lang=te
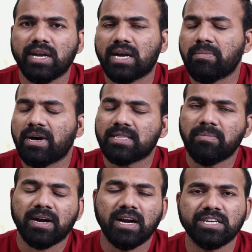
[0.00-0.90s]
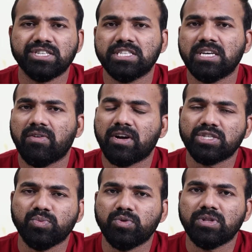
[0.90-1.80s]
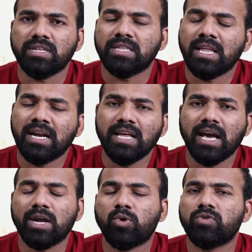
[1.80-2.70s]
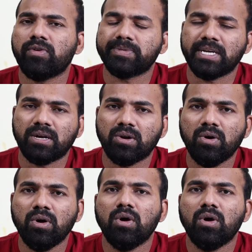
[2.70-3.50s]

ఇక్కడ మాత్రమే కండక్ట్ చేసే అవకాశం ఉంది దీనిని హైకోర్టు వెబ్సైట్లో